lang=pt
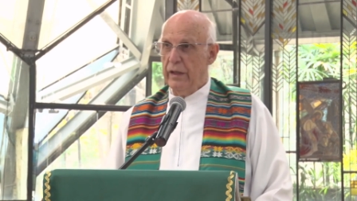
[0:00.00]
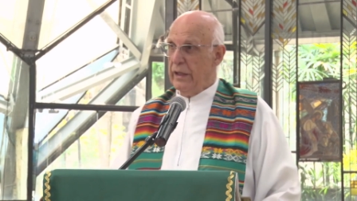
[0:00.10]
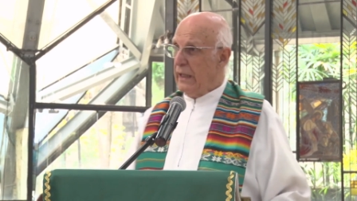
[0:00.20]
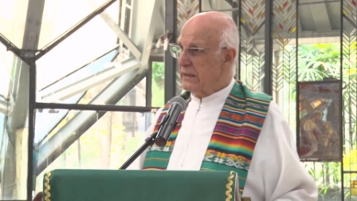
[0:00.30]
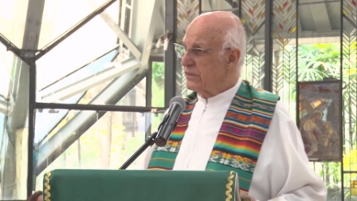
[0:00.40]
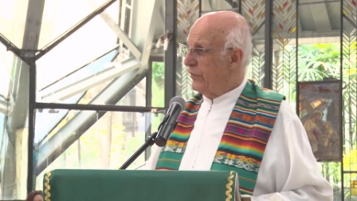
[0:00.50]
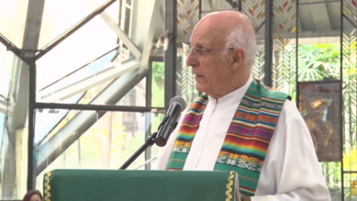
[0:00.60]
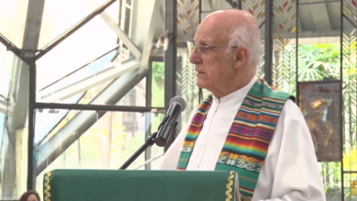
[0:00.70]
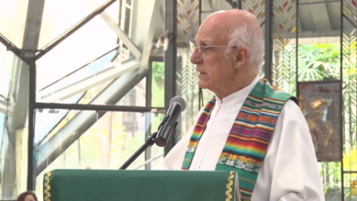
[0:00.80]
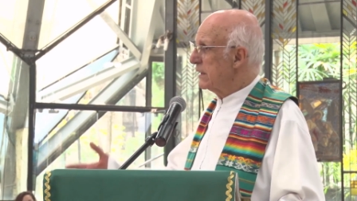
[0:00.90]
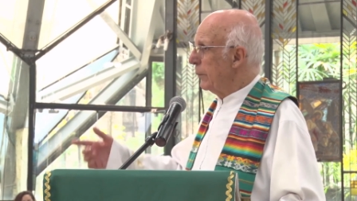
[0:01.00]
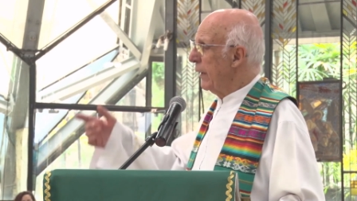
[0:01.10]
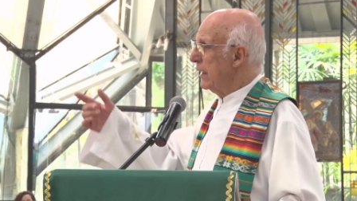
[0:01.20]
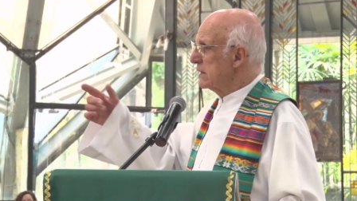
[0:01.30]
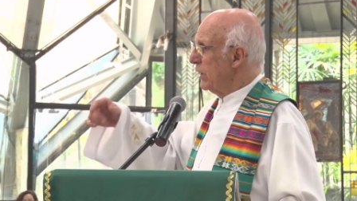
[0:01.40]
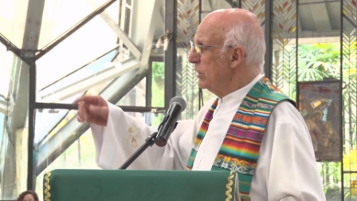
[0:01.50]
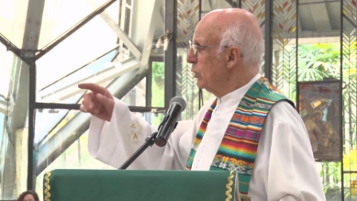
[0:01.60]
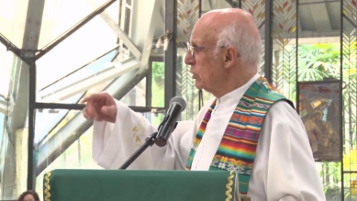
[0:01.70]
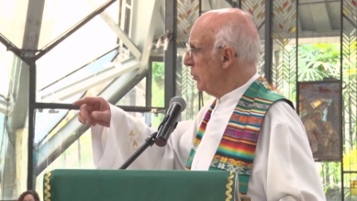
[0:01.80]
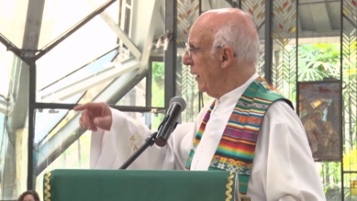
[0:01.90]
E às vezes também a
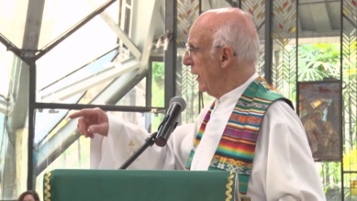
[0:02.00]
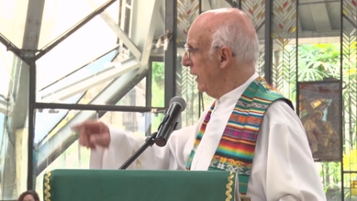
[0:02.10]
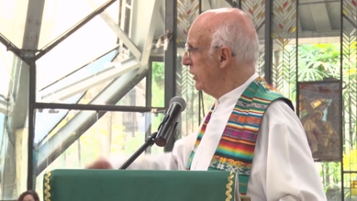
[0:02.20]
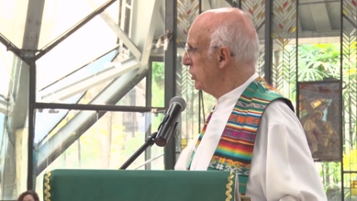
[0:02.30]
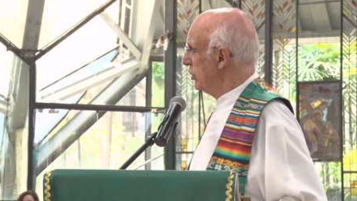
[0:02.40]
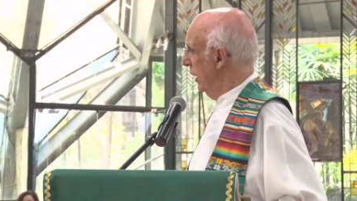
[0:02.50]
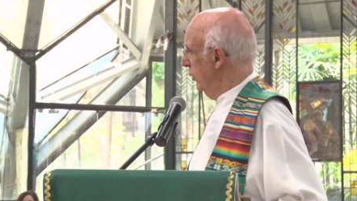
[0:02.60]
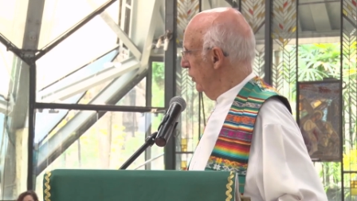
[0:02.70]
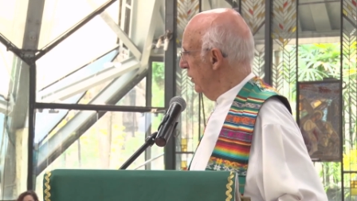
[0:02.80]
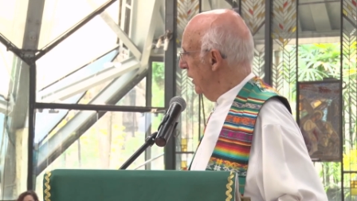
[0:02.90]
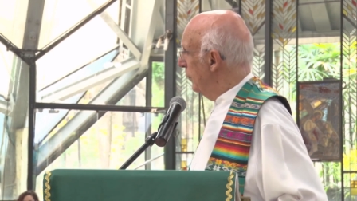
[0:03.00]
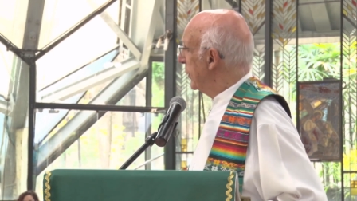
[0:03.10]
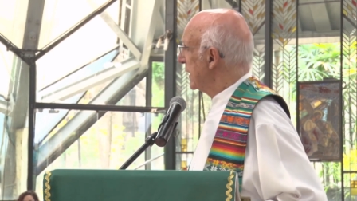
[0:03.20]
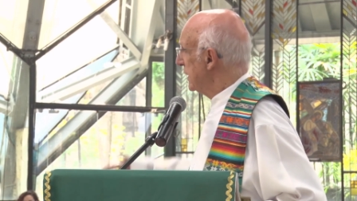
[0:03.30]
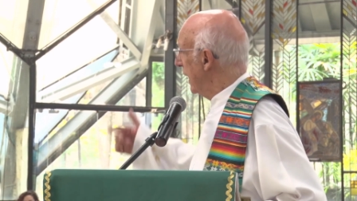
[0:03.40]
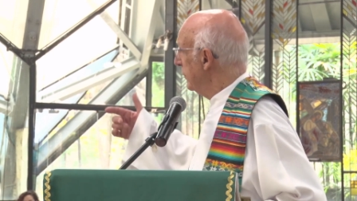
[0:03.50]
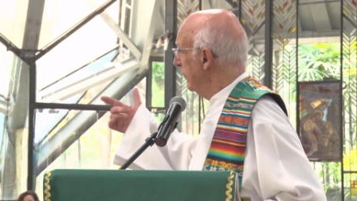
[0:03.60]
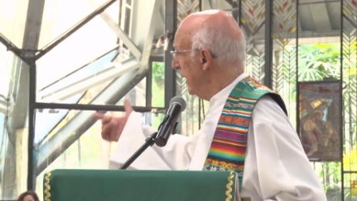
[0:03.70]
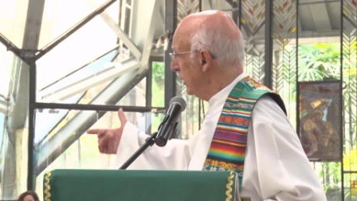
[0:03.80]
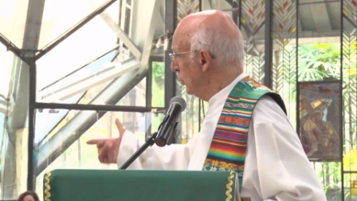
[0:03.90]
gente usa uma religião para dar
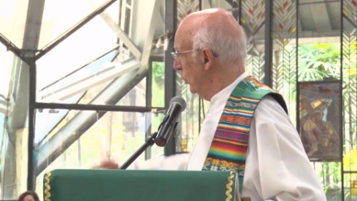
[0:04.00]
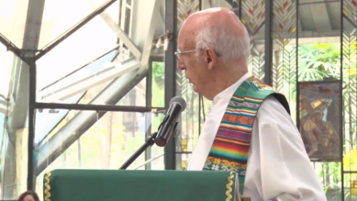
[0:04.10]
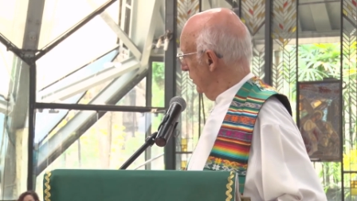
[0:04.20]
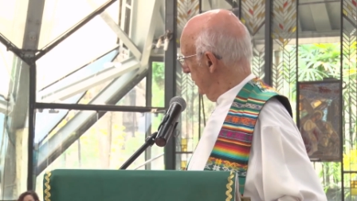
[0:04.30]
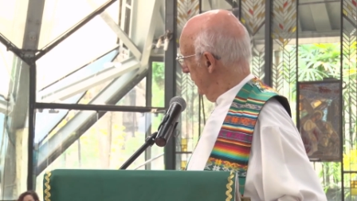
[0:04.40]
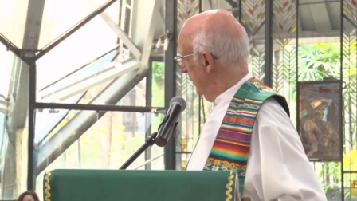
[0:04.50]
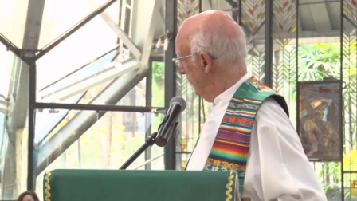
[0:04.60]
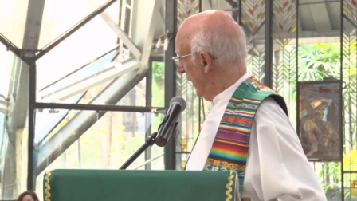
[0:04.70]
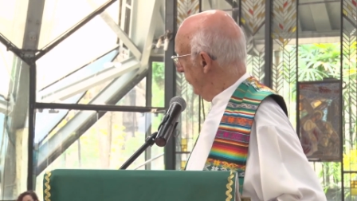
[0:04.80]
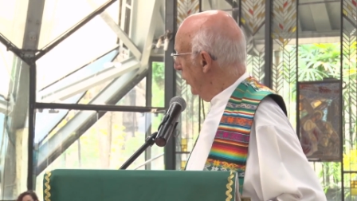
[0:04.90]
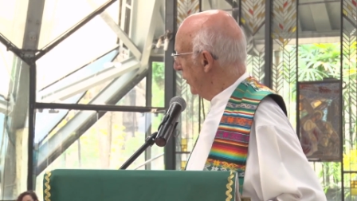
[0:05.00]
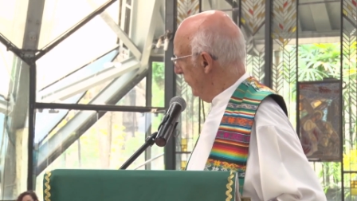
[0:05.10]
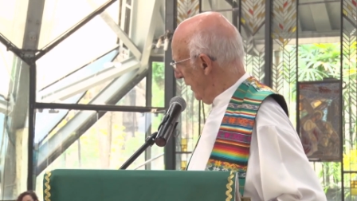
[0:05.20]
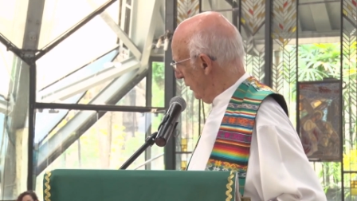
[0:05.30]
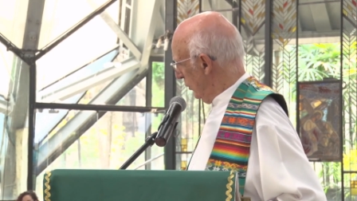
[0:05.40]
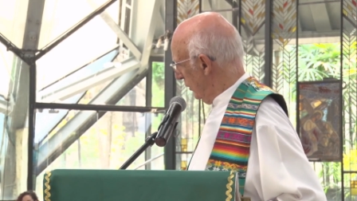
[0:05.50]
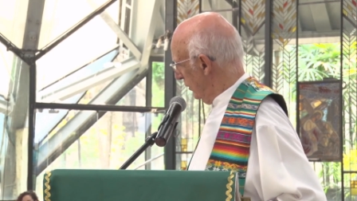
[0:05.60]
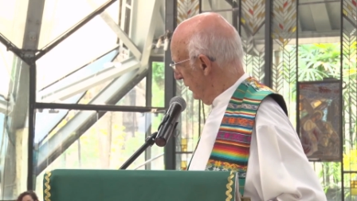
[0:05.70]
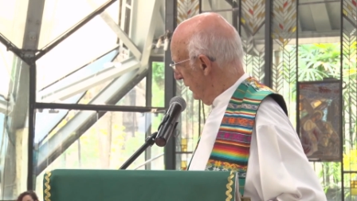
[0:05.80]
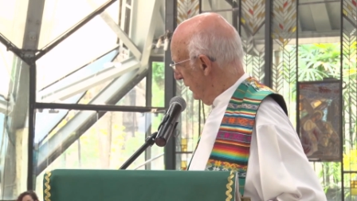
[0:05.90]
medo para pôr
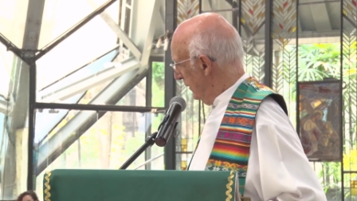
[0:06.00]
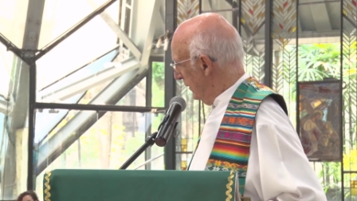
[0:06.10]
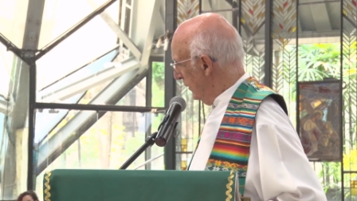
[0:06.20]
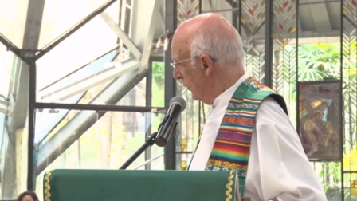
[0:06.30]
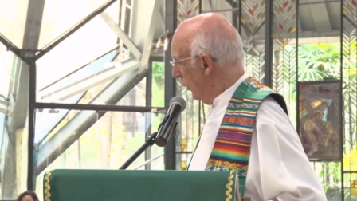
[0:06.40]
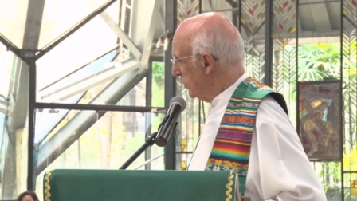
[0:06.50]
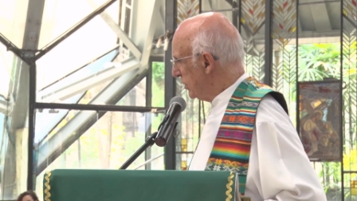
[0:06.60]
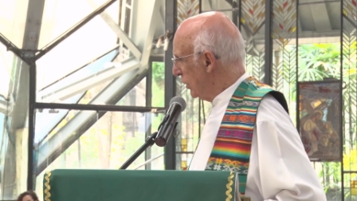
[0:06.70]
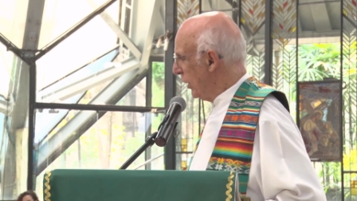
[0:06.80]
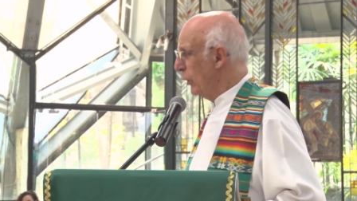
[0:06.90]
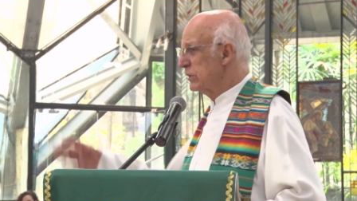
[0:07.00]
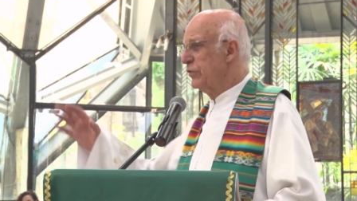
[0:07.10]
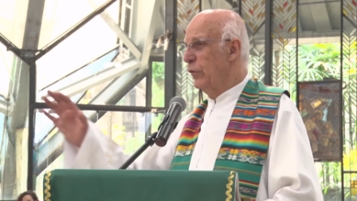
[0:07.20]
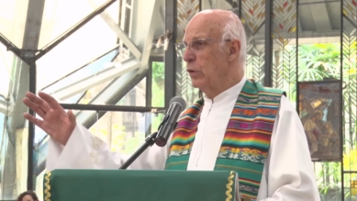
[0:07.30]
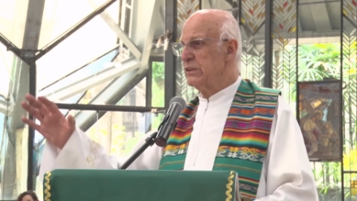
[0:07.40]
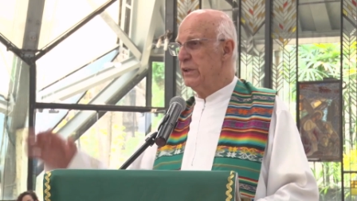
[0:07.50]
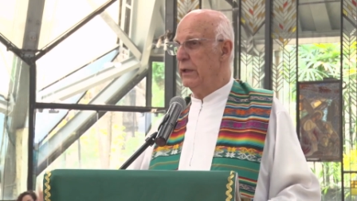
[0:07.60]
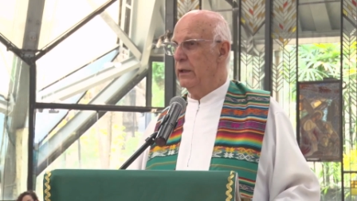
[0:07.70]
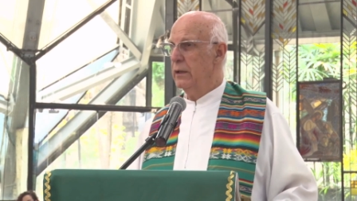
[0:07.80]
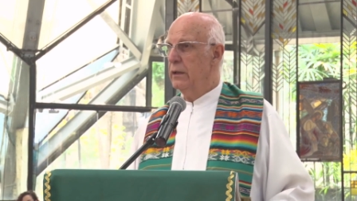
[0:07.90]
medo, como se Deus
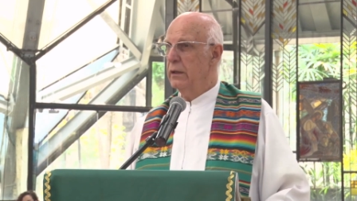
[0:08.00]
fosse